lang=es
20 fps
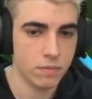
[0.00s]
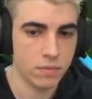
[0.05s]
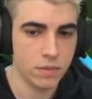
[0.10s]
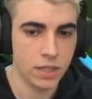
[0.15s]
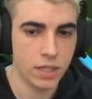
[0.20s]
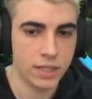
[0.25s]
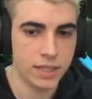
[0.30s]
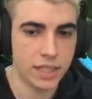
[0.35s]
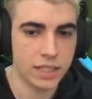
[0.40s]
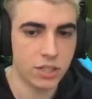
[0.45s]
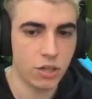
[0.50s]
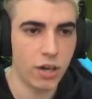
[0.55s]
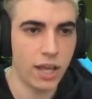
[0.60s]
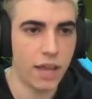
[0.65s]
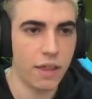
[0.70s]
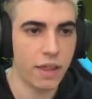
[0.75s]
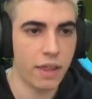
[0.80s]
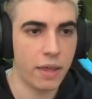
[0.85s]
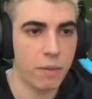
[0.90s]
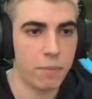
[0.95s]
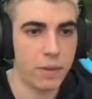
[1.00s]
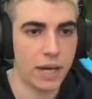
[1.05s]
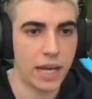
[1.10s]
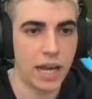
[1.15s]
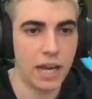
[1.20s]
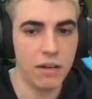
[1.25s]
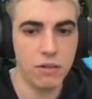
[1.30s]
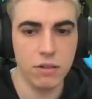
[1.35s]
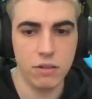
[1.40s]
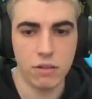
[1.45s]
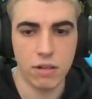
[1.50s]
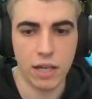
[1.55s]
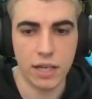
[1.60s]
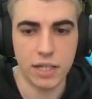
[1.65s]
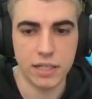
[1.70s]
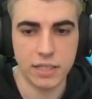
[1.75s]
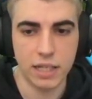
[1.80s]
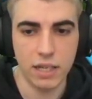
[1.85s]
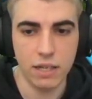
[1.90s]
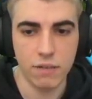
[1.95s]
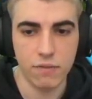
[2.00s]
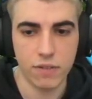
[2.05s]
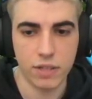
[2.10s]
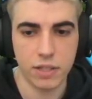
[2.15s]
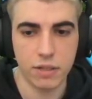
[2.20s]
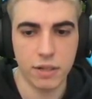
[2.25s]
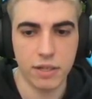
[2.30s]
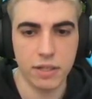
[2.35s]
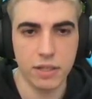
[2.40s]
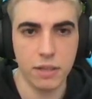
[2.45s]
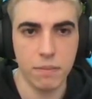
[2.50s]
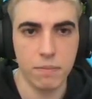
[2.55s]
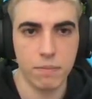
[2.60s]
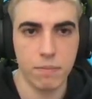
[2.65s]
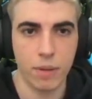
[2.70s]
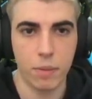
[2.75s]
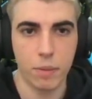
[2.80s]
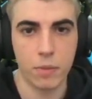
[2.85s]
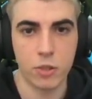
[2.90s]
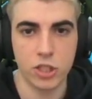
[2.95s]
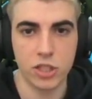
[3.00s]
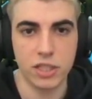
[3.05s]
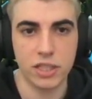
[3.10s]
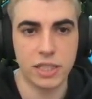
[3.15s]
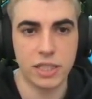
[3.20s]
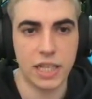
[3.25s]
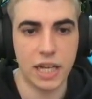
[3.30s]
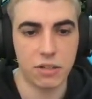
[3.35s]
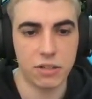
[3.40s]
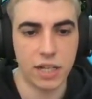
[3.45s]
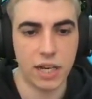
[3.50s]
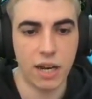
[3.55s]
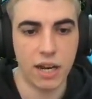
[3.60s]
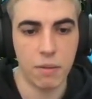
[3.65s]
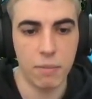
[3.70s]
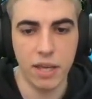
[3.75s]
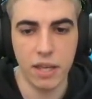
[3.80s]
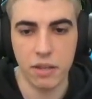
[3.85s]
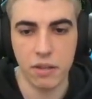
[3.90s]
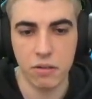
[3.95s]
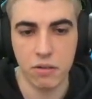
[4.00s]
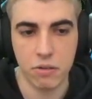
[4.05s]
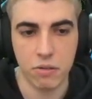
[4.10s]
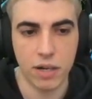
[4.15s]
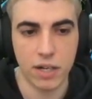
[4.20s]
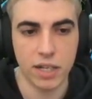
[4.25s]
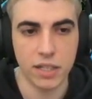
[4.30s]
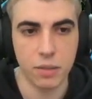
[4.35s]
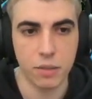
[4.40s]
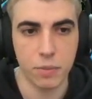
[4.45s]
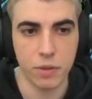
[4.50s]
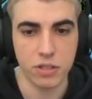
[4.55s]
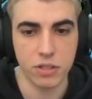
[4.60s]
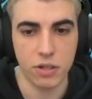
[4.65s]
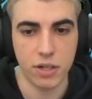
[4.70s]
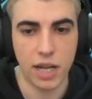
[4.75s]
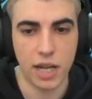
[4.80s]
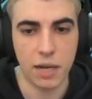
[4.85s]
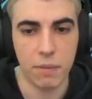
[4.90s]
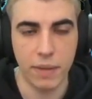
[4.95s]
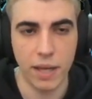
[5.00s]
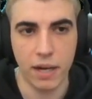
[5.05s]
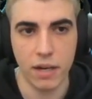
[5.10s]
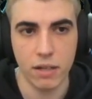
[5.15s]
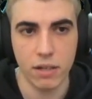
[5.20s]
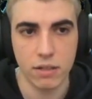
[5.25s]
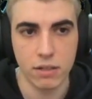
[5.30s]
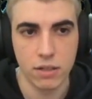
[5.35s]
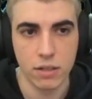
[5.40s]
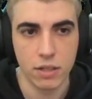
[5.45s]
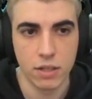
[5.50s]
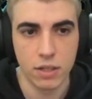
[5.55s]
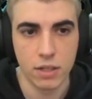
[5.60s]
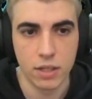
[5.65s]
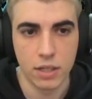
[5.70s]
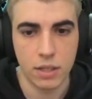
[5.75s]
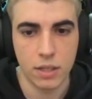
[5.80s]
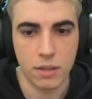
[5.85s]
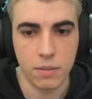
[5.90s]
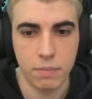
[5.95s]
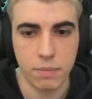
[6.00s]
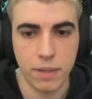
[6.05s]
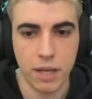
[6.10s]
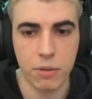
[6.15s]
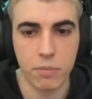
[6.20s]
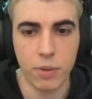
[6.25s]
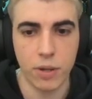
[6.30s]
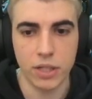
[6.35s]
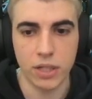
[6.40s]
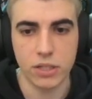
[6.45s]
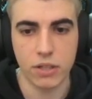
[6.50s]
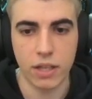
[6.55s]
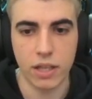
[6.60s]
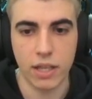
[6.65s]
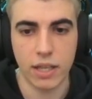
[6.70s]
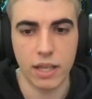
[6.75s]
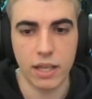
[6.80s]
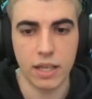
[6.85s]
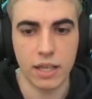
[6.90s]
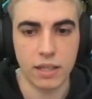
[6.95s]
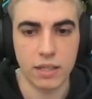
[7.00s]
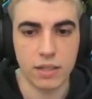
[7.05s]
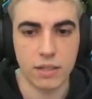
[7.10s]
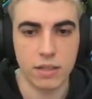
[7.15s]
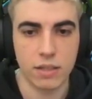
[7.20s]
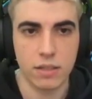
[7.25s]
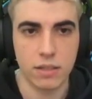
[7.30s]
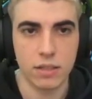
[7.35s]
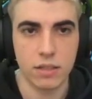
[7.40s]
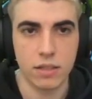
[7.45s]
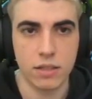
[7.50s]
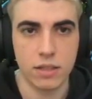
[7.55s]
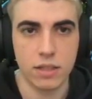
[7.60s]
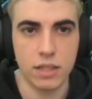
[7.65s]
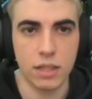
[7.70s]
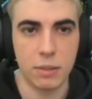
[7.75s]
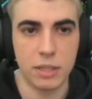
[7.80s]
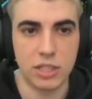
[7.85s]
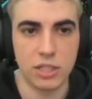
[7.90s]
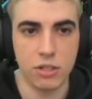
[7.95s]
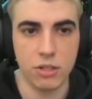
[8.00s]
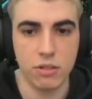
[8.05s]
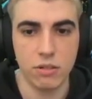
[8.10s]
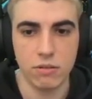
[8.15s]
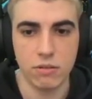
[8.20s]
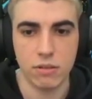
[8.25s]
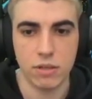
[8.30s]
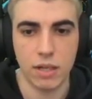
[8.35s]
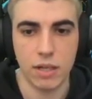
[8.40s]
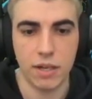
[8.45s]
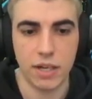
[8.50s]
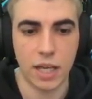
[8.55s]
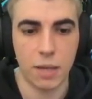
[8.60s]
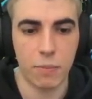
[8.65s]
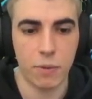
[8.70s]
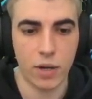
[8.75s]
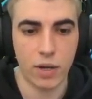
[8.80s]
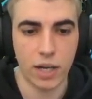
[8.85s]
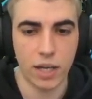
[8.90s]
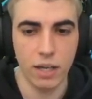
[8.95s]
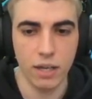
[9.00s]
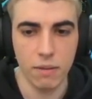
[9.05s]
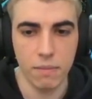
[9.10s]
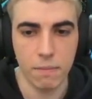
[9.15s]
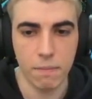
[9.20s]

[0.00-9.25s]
Esta soleada de precanon, ahí está, obviamente. Podemos intentar rotar al medio, cualquier tipo de historia, limpiar. Limpiar un poquito de, de visión. A ver qué hay por aquí.